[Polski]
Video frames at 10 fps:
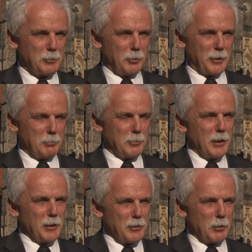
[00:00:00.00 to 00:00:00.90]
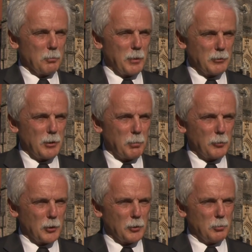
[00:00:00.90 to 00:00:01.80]
którym się bardziej
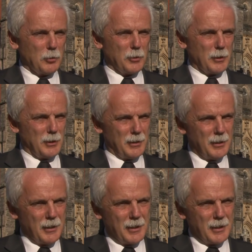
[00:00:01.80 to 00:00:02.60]
powiodło i